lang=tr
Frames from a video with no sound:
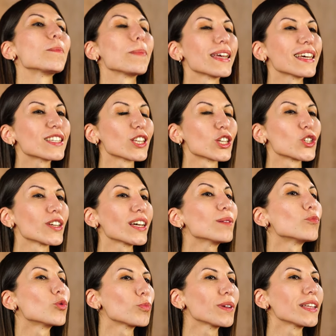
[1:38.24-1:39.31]
Beyaz
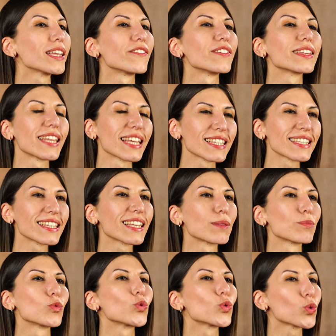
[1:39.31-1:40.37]
eşya, mobilya ve tekstil
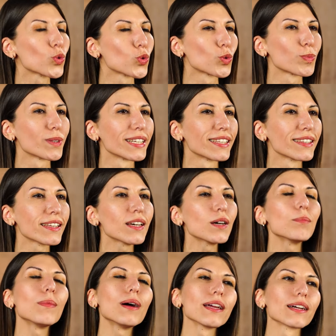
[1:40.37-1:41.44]
gibi ürün
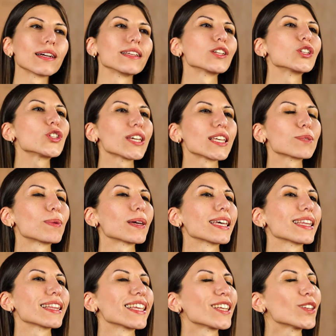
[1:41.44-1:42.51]
gruplarında markaların çeyiz
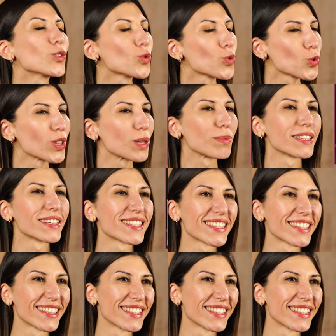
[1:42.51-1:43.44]
paketlerini düşünebilirsin.